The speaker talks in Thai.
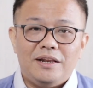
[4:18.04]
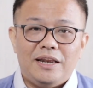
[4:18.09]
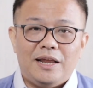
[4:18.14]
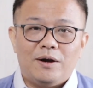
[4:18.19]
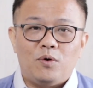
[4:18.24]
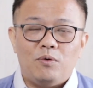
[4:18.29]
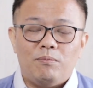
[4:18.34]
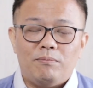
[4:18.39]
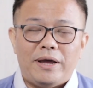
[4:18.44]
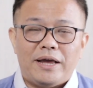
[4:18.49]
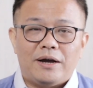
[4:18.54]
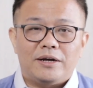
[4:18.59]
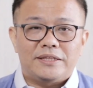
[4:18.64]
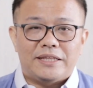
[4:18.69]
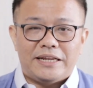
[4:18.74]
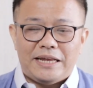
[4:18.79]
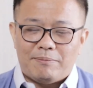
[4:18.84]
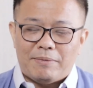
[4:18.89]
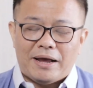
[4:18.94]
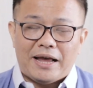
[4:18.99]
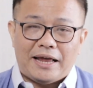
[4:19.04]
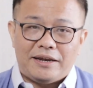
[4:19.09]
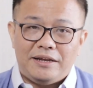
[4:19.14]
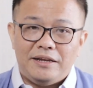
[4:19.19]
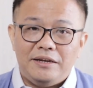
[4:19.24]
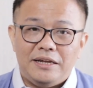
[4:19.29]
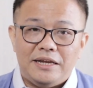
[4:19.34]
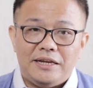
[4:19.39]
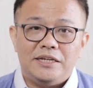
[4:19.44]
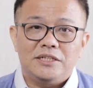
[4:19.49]
แล้วคุณแม่ก็เตรียมอาหาร
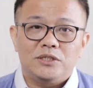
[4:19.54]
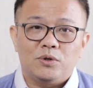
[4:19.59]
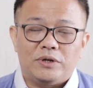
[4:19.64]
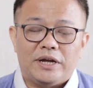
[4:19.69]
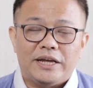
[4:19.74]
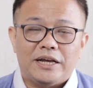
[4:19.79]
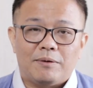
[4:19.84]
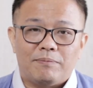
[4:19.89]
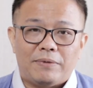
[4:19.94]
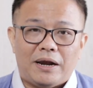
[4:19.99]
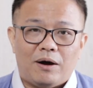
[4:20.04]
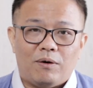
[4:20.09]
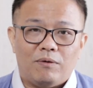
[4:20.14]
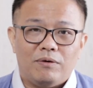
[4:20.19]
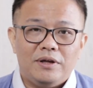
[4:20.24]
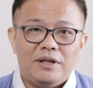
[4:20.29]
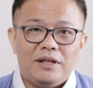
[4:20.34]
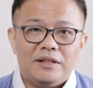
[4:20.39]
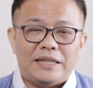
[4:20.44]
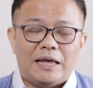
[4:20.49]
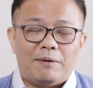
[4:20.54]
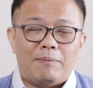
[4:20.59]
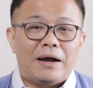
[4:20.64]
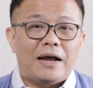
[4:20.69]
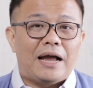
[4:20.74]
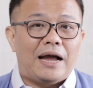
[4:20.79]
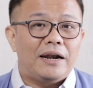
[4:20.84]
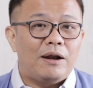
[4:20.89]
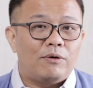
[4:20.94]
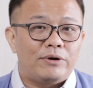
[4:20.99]
ที่ดีที่สุดให้กับเราแต่บา
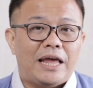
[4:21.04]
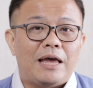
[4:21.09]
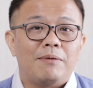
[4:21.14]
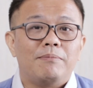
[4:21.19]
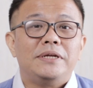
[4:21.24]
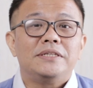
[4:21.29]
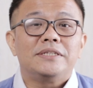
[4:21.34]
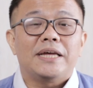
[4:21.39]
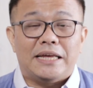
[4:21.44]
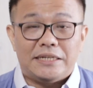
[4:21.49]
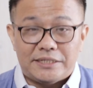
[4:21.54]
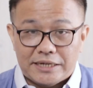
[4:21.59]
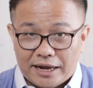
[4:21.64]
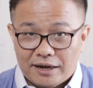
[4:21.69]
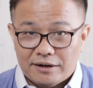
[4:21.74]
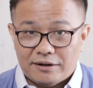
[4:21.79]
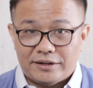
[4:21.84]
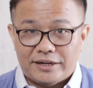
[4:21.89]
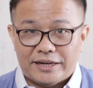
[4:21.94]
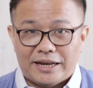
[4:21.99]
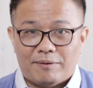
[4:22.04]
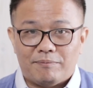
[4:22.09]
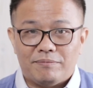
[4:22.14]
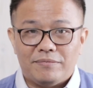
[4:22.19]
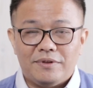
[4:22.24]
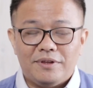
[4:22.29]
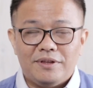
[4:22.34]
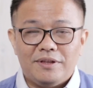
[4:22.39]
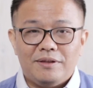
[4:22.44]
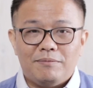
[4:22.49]
งครั้งเราแทบไม่ใส่ใจเลยครับ
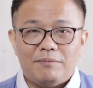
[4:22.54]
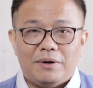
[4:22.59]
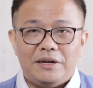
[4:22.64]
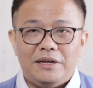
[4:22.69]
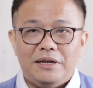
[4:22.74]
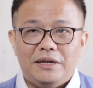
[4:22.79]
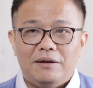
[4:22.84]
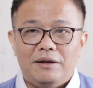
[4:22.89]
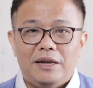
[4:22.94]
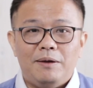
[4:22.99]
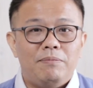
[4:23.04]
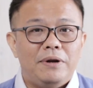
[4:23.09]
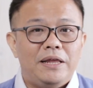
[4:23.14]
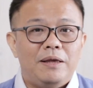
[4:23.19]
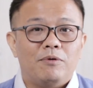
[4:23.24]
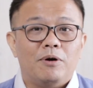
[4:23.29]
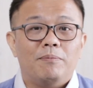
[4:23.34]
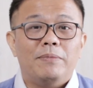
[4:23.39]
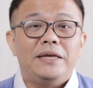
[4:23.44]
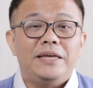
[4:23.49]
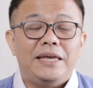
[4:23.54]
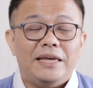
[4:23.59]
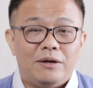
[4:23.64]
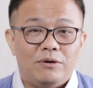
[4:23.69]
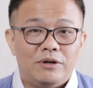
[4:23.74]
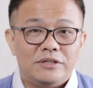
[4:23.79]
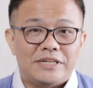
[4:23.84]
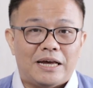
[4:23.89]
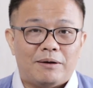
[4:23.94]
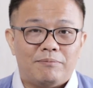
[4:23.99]
บางทีรีบๆก็ไม่กิน
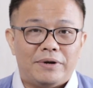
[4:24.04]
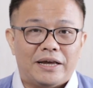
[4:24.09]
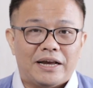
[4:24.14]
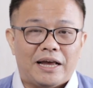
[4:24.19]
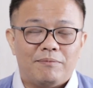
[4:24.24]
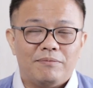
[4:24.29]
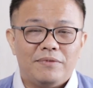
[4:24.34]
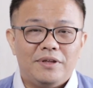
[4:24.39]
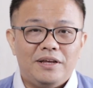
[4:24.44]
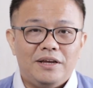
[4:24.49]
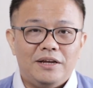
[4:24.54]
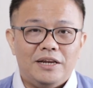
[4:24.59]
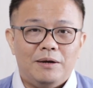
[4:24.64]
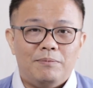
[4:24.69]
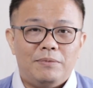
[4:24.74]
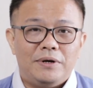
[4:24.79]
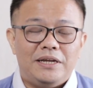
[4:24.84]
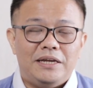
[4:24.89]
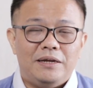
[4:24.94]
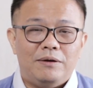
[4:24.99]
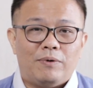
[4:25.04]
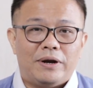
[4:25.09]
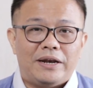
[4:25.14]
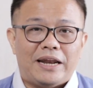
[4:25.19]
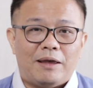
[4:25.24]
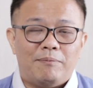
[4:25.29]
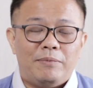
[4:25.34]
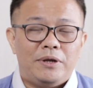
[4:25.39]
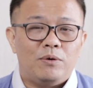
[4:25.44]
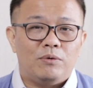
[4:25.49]
ด้วยซ้ำนะครับหรือบางทีวัน
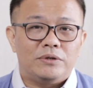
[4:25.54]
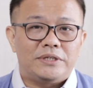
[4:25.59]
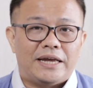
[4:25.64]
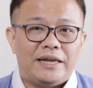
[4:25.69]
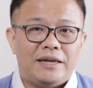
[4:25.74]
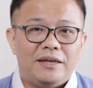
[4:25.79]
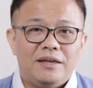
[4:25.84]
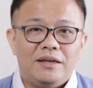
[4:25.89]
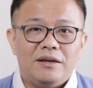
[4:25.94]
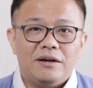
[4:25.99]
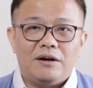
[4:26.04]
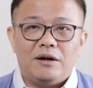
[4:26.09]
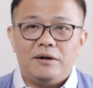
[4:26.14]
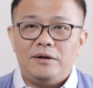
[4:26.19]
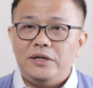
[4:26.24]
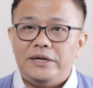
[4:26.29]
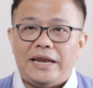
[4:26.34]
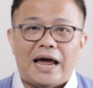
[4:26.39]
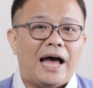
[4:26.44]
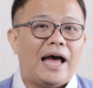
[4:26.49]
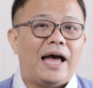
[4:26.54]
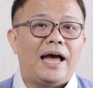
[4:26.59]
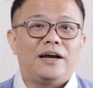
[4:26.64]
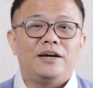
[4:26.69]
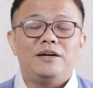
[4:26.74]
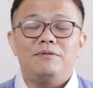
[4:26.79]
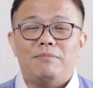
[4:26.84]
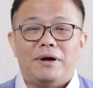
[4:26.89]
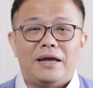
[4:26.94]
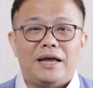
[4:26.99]
ไหนไม่ถูกใจก็ด่า
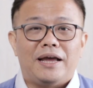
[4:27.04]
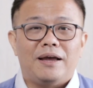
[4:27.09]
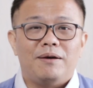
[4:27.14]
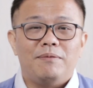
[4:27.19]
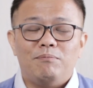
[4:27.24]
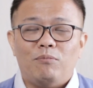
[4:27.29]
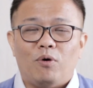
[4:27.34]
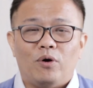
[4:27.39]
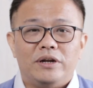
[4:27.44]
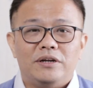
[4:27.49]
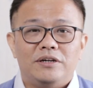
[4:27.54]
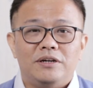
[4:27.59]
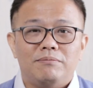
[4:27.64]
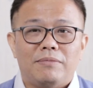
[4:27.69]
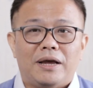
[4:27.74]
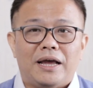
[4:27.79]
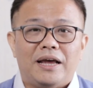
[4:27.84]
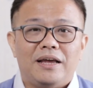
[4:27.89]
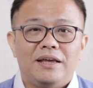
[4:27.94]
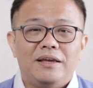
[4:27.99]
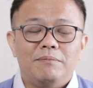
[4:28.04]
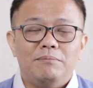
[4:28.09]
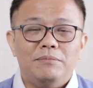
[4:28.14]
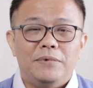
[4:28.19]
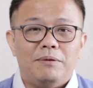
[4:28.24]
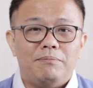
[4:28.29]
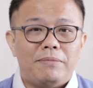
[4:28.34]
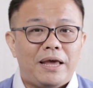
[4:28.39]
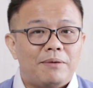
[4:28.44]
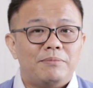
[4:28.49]
ขึ้นมาบ่นขึ้นมาเห
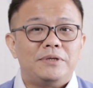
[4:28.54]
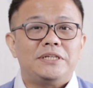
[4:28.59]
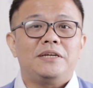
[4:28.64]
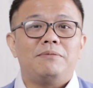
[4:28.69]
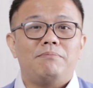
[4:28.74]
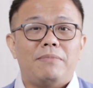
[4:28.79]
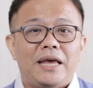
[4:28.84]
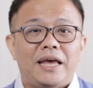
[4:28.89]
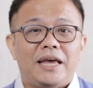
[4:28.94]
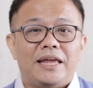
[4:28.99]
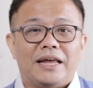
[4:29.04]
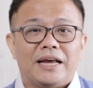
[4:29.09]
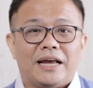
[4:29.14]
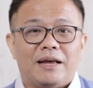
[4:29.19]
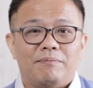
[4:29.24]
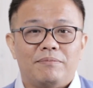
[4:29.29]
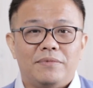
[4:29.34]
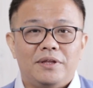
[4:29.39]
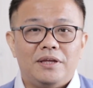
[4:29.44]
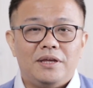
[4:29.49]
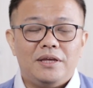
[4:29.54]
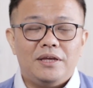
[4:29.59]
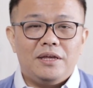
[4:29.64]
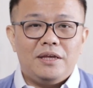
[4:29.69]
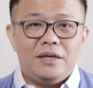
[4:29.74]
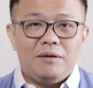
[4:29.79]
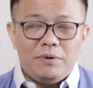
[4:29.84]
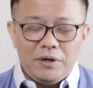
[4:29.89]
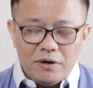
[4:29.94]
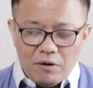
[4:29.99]
มือนแม่ไม่ใช่แม่นะครับ
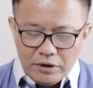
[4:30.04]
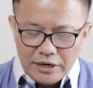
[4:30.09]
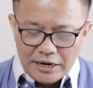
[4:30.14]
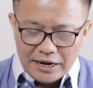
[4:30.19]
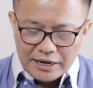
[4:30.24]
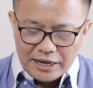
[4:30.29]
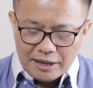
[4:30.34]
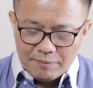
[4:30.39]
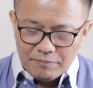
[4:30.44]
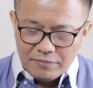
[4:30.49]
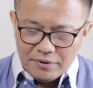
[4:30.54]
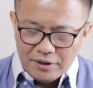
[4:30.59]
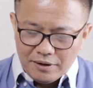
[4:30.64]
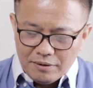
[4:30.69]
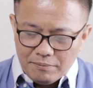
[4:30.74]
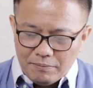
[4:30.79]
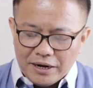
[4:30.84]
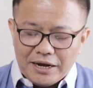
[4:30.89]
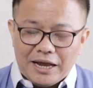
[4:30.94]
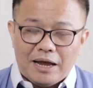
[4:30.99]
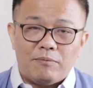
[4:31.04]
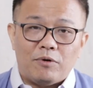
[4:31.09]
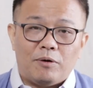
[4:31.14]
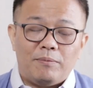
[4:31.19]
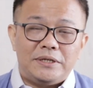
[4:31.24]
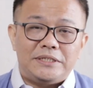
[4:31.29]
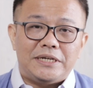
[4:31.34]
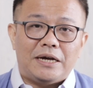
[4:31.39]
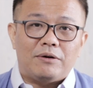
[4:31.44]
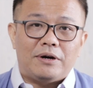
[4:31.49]
พี่น้องที่รักครับพระคำขอ
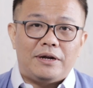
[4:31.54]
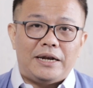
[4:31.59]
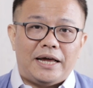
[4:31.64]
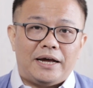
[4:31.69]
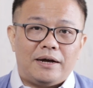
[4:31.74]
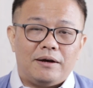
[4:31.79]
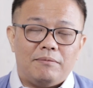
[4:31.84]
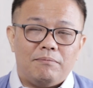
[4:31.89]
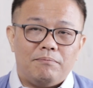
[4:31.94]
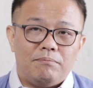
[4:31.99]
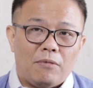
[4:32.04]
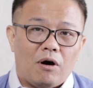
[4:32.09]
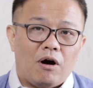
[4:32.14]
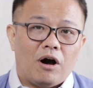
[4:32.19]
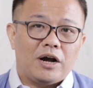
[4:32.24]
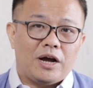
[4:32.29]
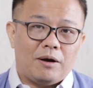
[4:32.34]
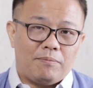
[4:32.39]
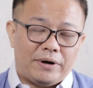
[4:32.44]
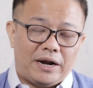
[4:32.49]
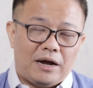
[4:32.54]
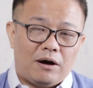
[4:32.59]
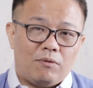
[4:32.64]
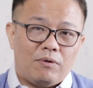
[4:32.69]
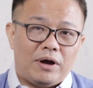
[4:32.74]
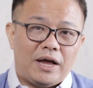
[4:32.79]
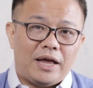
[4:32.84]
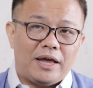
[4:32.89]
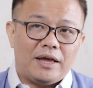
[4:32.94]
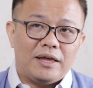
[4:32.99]
งพระเจ้ากำลังบอกกับเรา
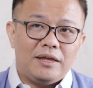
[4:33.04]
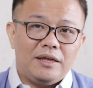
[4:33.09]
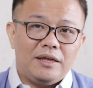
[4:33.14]
ว่า